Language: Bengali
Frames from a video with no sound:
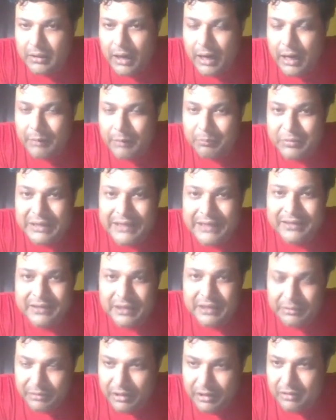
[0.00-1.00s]
আপডেট
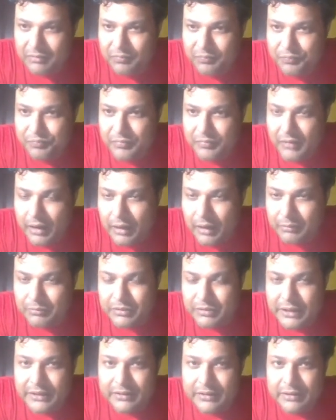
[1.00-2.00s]
টেবিল
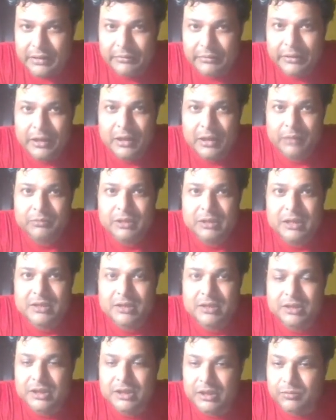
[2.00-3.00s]
আপডেট টেবিল আমরা
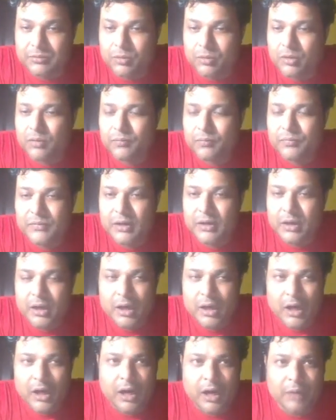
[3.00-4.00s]
আজকে শিখব
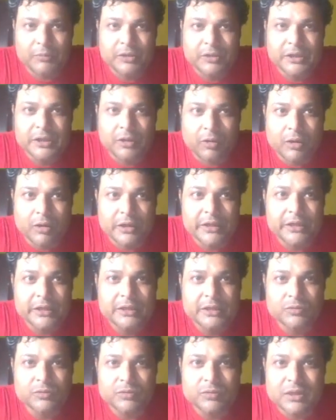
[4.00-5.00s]
আপনি অলরেডি
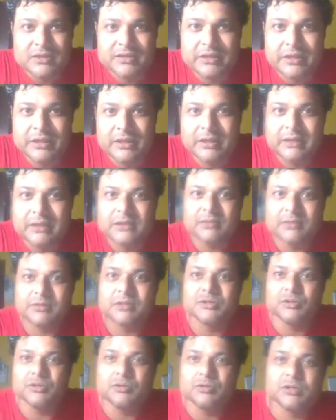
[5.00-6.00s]
তোমরা স্ক্রিনে দেখতে
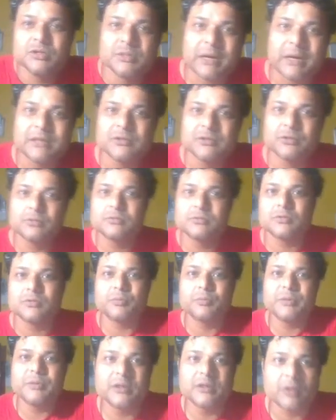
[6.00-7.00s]
পাচ্ছ যে পাইথন
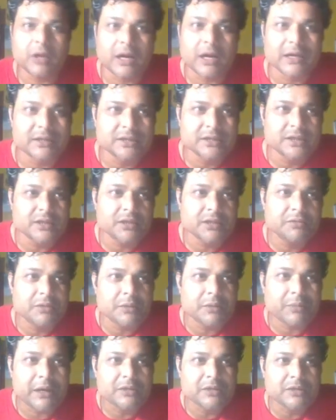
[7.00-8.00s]
ওপেন করা আছে
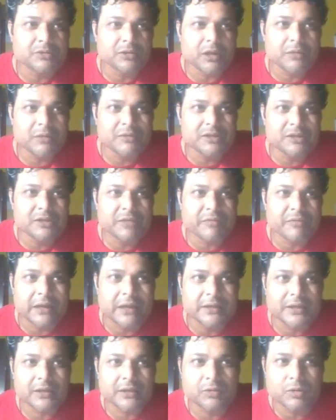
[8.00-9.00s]
এবার পাইথনে আমি যে
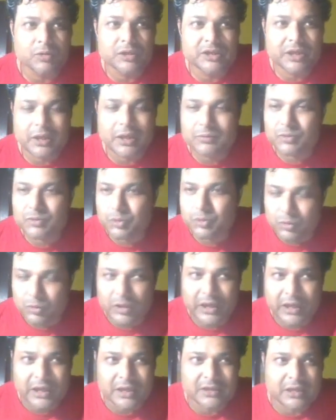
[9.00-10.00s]
ফাইলটা করেছিলাম শুরু
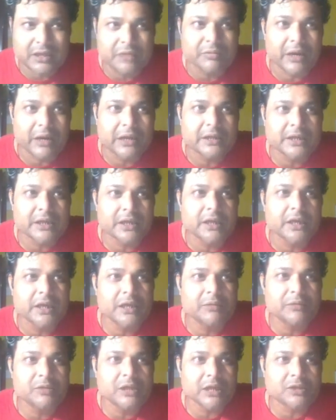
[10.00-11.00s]
থেকে সেই ফাইলটাকেই
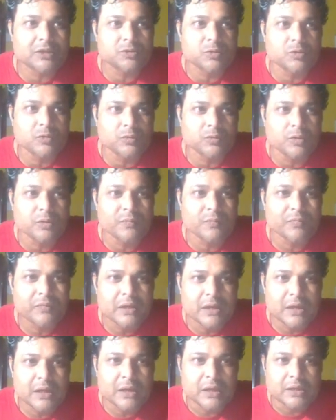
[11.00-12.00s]
আমি কাজ করব
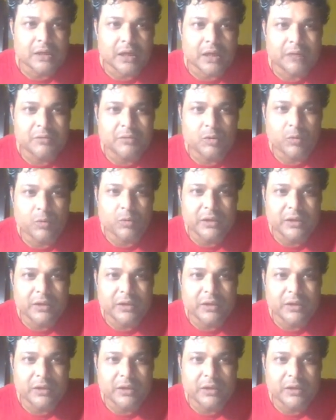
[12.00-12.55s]
তাহলে আমি ওপেন